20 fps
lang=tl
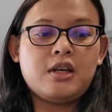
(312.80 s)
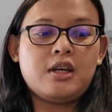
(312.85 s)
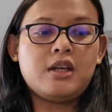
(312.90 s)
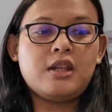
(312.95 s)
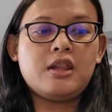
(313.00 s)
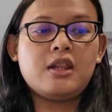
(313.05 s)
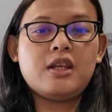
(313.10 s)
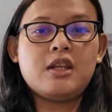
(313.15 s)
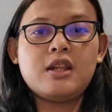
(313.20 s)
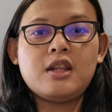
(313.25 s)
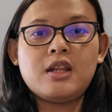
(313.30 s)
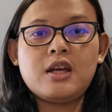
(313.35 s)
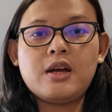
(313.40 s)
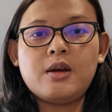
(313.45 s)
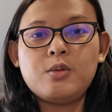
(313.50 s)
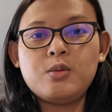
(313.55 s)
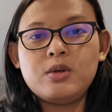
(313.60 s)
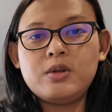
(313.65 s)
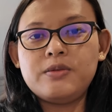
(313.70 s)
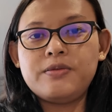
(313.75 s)
And then,
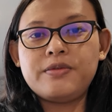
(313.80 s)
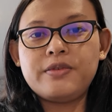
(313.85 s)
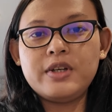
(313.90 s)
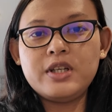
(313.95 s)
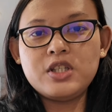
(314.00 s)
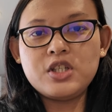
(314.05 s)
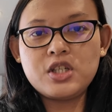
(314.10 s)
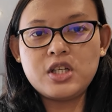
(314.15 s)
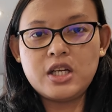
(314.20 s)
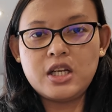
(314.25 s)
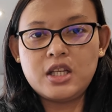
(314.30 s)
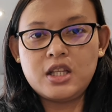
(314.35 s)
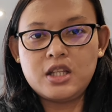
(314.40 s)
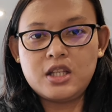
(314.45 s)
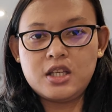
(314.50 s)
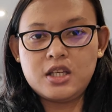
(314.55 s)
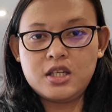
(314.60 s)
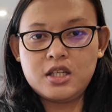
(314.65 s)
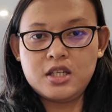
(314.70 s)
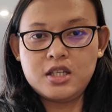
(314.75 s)
I will fridge
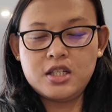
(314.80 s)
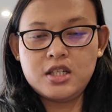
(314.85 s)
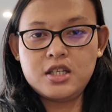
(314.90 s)
it.